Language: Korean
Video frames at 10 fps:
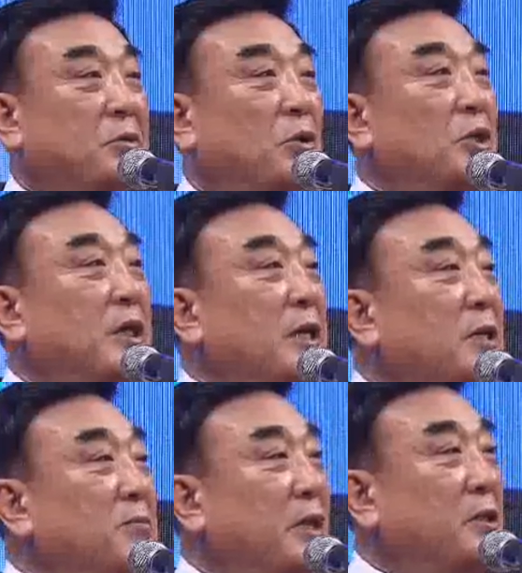
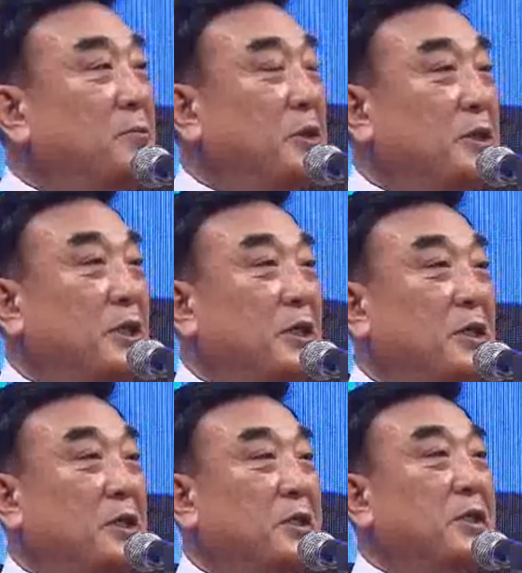공장을 만들면서
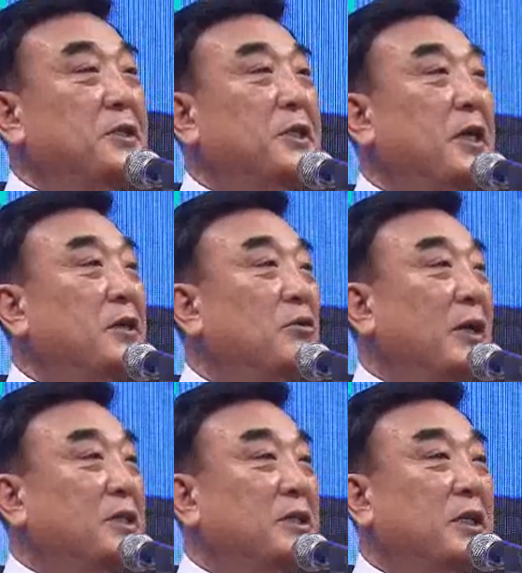건설하는
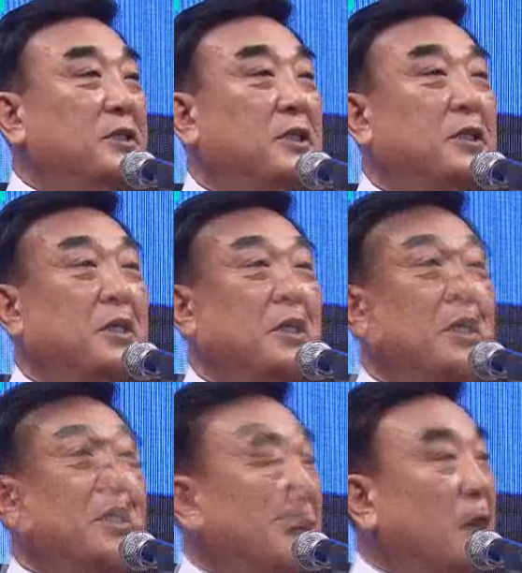과정에서
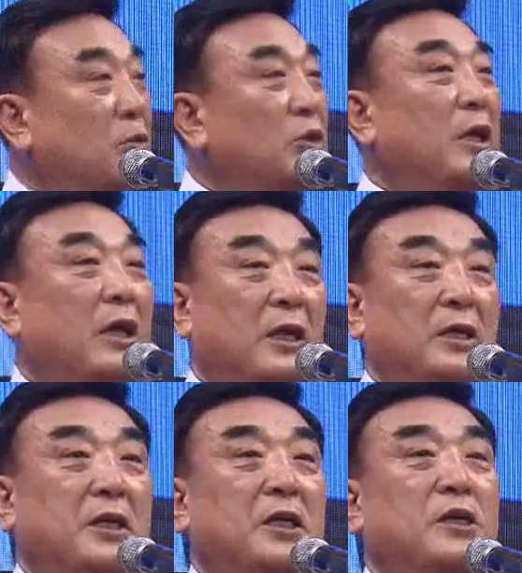하루에
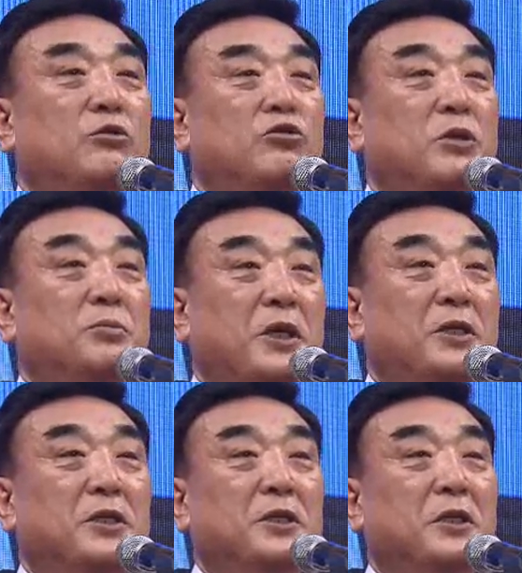1일
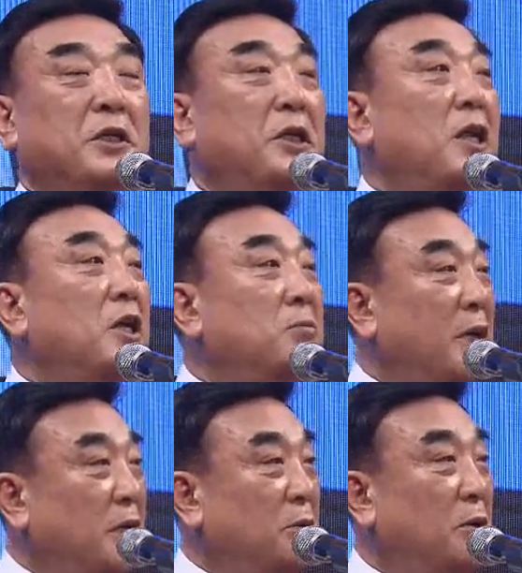투입되는
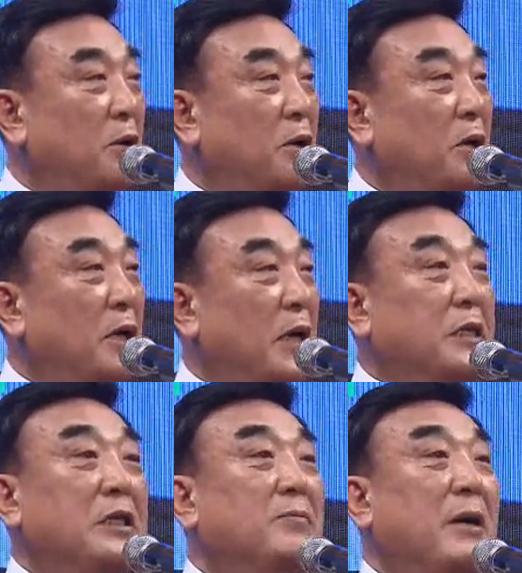1년만 해도
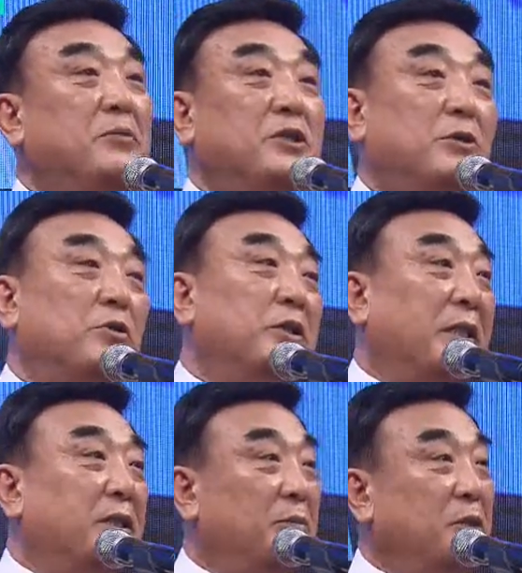한 2만 명 정도
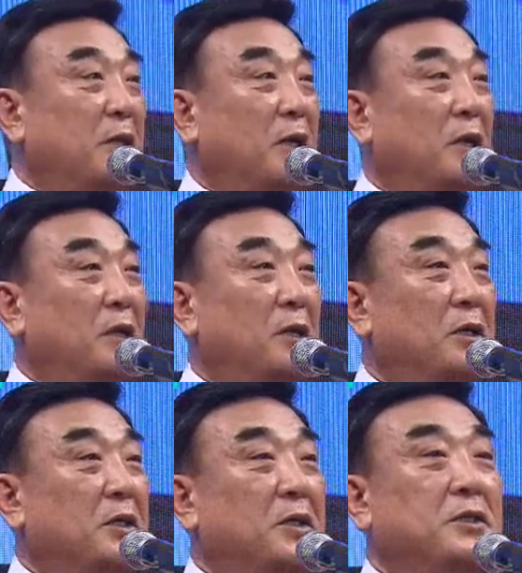된답니다.
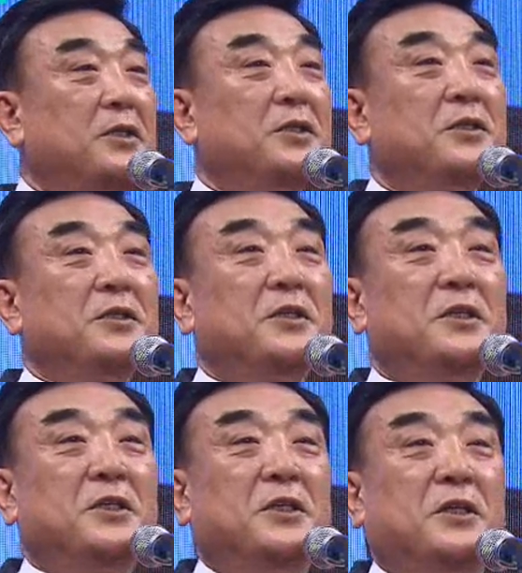그래서
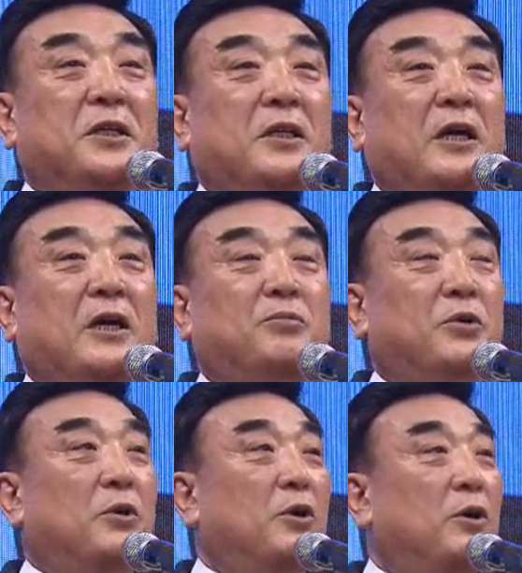
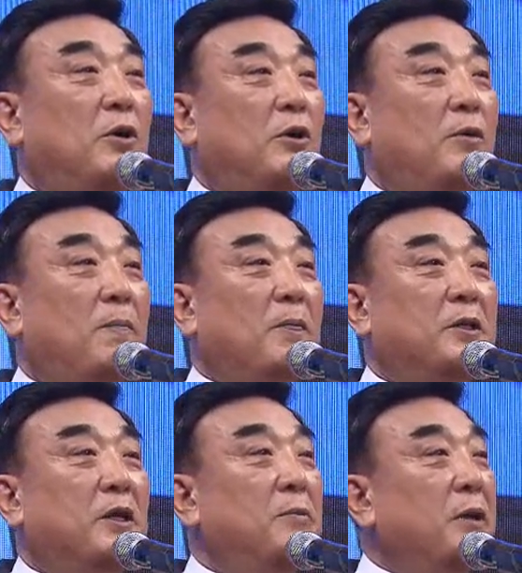앞으로
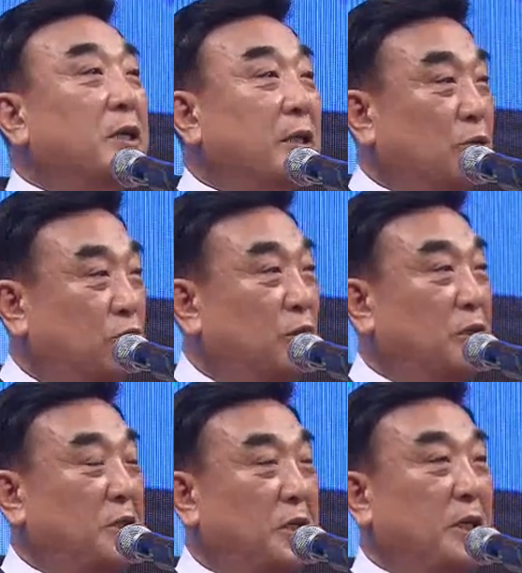열매를 달 수
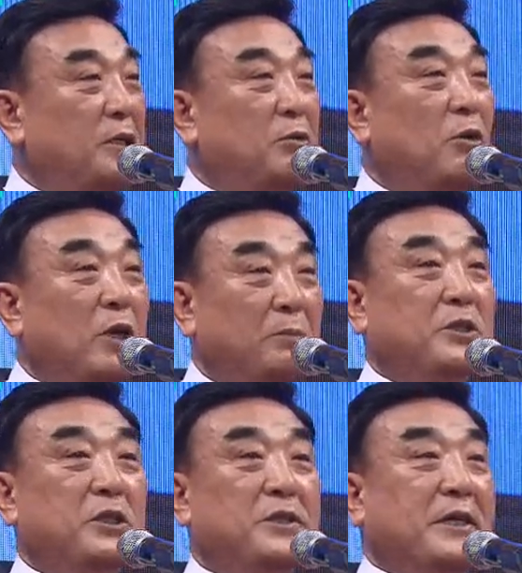있는 기간은
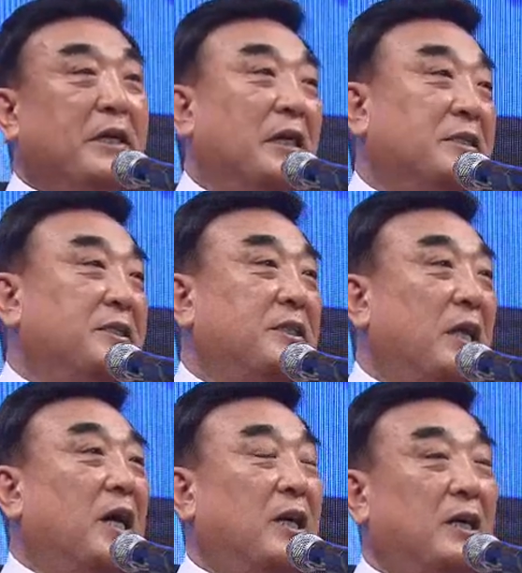올해부터 시작할
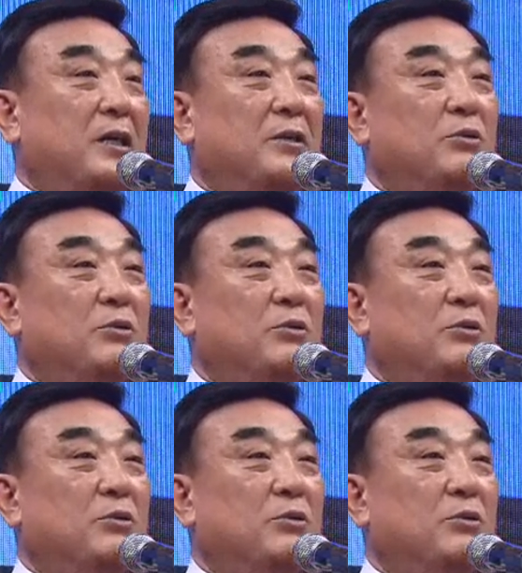것이다.